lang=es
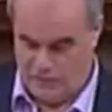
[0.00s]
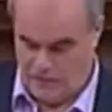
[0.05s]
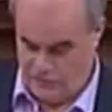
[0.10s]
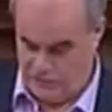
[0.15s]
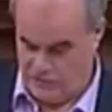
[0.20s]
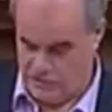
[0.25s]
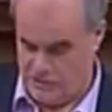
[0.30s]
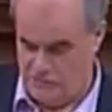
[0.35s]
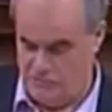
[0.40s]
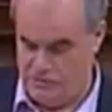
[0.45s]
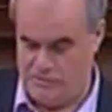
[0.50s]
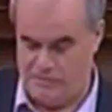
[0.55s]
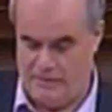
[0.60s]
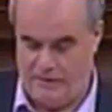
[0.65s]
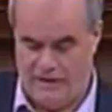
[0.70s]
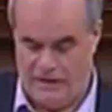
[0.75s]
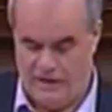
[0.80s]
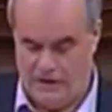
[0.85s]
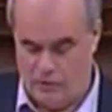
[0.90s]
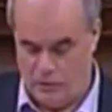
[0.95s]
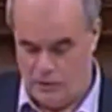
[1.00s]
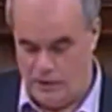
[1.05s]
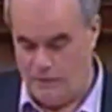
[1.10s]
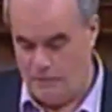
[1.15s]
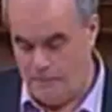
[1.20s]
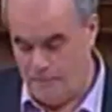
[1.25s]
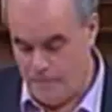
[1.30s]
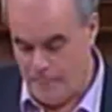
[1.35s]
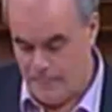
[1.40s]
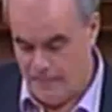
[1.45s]
de ley por razones que voy a explicar
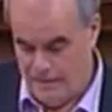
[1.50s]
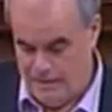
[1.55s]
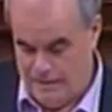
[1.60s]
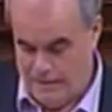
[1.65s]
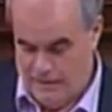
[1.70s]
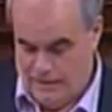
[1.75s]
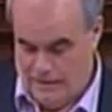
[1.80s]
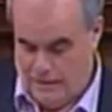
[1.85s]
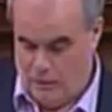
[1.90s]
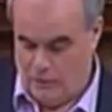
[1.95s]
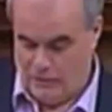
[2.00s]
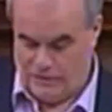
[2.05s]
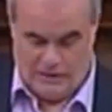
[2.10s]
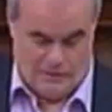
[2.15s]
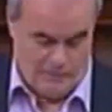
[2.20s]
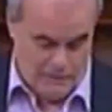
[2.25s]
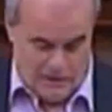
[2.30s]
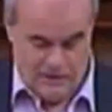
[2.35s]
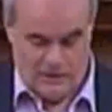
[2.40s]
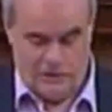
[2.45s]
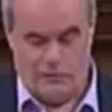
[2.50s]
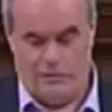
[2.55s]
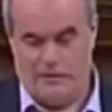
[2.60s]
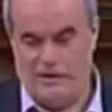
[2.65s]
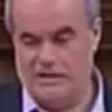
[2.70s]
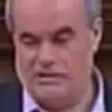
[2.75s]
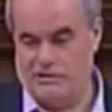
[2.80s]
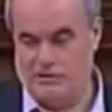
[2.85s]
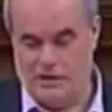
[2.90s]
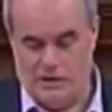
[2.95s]
ahora, aunque también
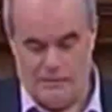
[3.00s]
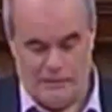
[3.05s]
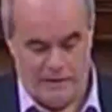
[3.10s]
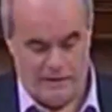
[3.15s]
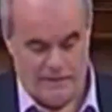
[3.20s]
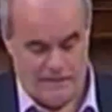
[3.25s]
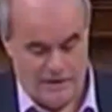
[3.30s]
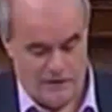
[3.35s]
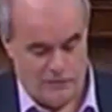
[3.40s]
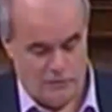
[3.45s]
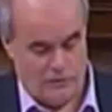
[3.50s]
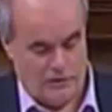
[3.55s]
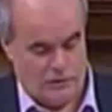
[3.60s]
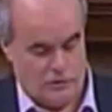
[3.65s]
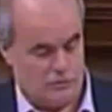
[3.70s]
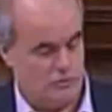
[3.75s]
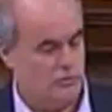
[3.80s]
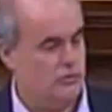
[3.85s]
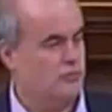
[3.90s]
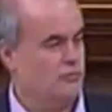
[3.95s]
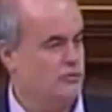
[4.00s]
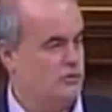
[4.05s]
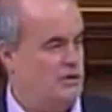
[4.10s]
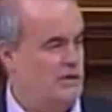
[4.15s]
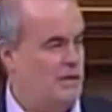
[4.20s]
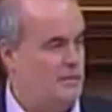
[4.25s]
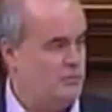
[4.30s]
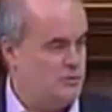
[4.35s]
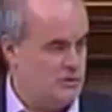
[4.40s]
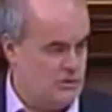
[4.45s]
le quiero decir a la señora Valenciano que
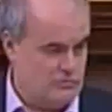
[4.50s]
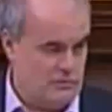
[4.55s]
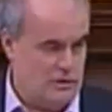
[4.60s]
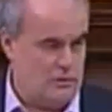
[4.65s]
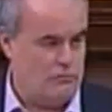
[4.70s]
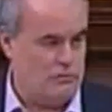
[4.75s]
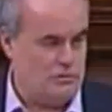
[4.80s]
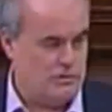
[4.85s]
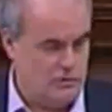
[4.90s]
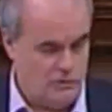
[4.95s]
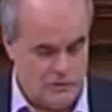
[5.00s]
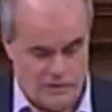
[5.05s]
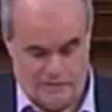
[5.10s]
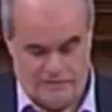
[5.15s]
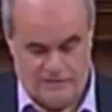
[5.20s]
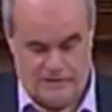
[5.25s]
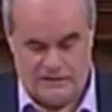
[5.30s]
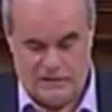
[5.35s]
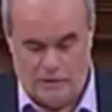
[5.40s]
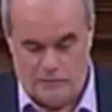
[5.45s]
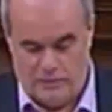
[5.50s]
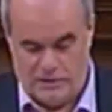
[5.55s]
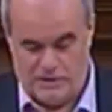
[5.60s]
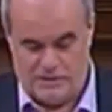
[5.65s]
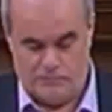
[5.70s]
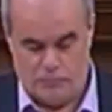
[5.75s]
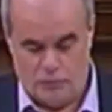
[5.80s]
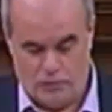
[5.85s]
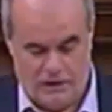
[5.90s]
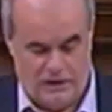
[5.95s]
nosotros consideramos que es una cuestión que
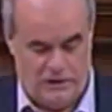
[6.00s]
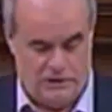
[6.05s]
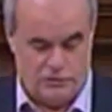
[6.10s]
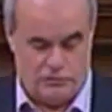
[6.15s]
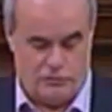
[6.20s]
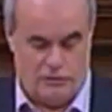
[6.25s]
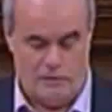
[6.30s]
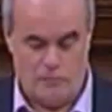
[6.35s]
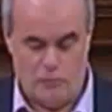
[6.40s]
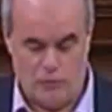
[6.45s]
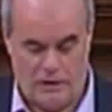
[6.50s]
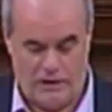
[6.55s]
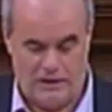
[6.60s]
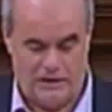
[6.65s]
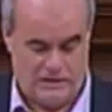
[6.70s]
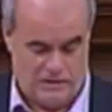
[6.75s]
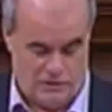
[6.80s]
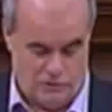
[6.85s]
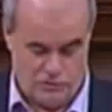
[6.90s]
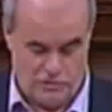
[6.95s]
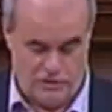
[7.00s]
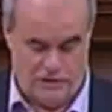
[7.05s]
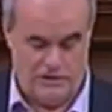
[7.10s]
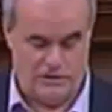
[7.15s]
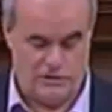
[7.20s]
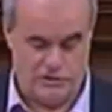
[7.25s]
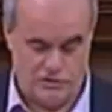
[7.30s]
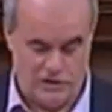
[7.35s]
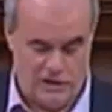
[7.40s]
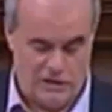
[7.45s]
afecta a hombres y mujeres, no solo a mujeres.
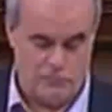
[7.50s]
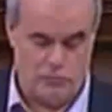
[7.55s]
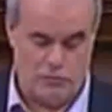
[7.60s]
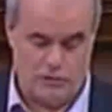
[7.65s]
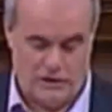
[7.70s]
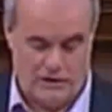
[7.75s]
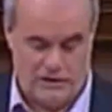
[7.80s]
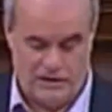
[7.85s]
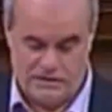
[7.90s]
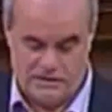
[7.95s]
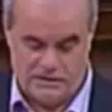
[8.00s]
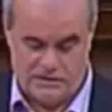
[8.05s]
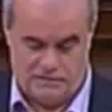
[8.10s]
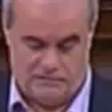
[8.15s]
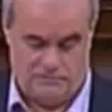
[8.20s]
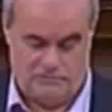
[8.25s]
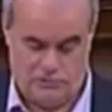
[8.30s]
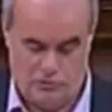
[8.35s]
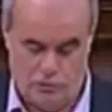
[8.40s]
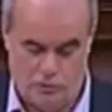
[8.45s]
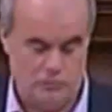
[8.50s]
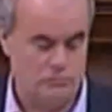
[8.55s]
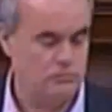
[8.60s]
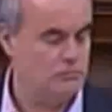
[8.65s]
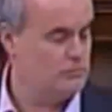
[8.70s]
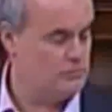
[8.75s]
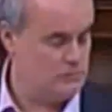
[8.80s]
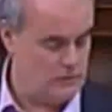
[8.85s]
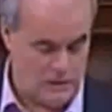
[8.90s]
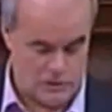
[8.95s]
Los derechos de las mujeres
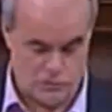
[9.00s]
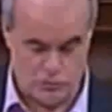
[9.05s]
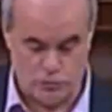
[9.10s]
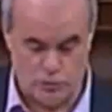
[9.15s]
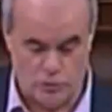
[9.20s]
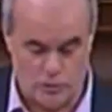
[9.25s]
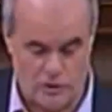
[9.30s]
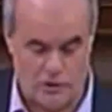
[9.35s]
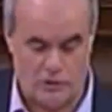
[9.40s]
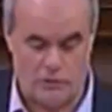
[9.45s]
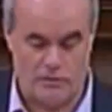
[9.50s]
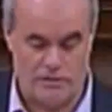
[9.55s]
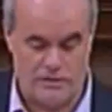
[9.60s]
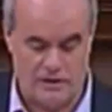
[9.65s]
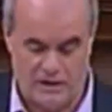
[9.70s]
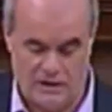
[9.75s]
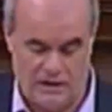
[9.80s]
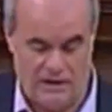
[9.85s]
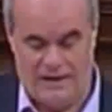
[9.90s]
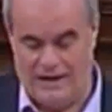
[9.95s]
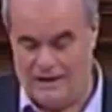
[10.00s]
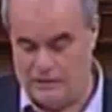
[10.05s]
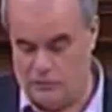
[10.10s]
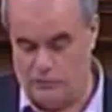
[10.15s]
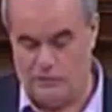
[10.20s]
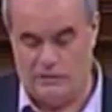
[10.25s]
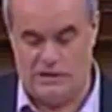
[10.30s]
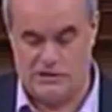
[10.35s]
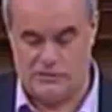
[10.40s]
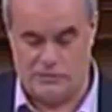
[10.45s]
son asunto que
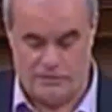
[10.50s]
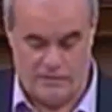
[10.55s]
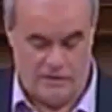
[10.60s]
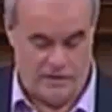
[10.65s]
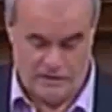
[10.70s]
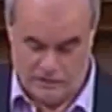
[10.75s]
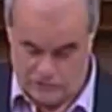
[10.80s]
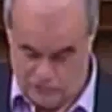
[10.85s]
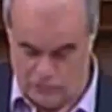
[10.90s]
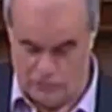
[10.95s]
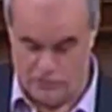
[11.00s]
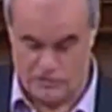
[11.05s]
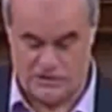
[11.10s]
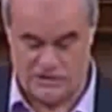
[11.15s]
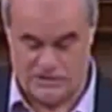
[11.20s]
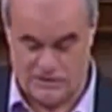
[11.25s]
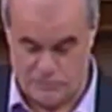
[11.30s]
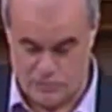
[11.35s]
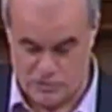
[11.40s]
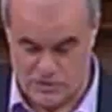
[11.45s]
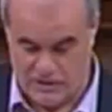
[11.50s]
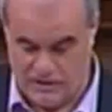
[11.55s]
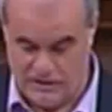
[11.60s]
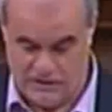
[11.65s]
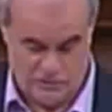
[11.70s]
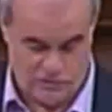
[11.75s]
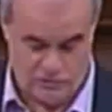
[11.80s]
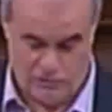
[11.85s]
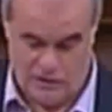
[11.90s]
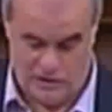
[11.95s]
concierne a toda la sociedad y a todos los que
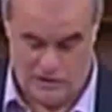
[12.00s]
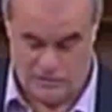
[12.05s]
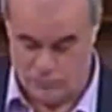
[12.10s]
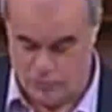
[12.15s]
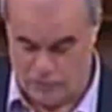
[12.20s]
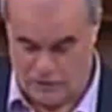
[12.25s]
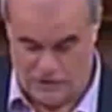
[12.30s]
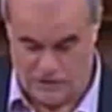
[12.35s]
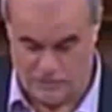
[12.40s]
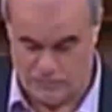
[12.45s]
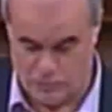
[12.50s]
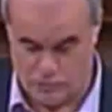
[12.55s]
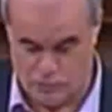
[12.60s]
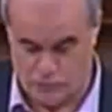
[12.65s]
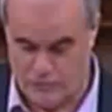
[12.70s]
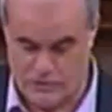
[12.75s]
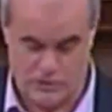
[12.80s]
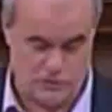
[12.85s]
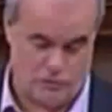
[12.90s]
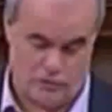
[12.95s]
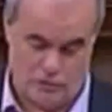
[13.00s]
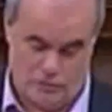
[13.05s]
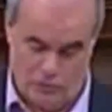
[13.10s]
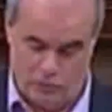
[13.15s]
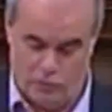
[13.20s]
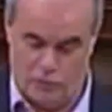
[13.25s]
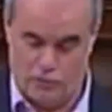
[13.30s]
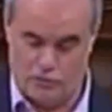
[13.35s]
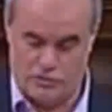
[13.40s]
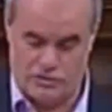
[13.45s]
estamos aquí, no solo a las mujeres, por
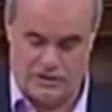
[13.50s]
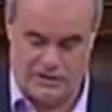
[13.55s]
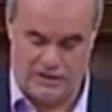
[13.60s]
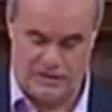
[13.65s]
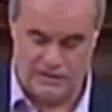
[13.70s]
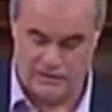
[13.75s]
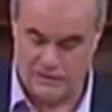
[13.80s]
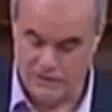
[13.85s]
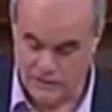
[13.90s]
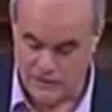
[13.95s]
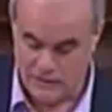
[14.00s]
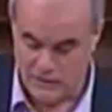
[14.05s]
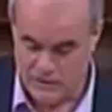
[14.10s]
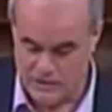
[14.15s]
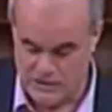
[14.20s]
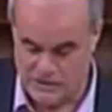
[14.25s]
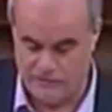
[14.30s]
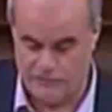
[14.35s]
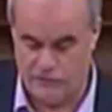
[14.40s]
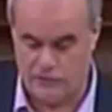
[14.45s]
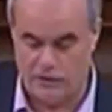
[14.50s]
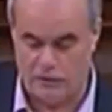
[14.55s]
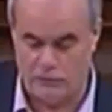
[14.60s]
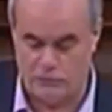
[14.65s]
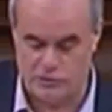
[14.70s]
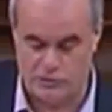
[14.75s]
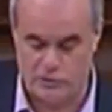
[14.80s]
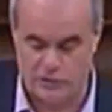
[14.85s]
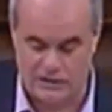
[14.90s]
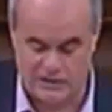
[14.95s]
supuesto, como no lo serían si
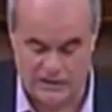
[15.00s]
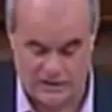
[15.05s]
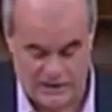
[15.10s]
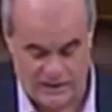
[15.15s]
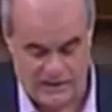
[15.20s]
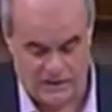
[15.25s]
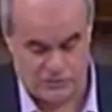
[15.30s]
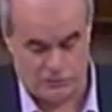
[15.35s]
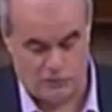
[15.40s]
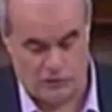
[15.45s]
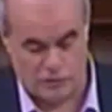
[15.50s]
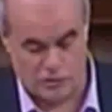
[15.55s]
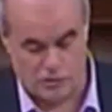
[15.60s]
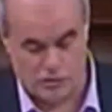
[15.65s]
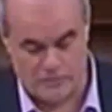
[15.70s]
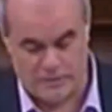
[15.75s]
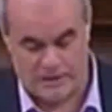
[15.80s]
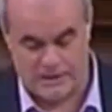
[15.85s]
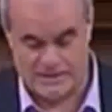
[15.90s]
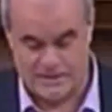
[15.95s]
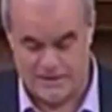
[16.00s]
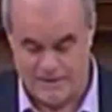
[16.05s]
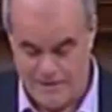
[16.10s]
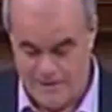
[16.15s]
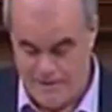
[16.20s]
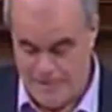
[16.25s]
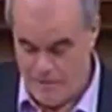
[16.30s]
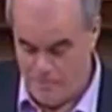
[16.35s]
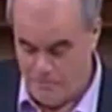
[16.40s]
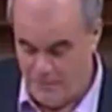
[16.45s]
fuera una cuestión que atañera solo a los
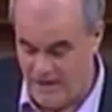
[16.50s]
hombres.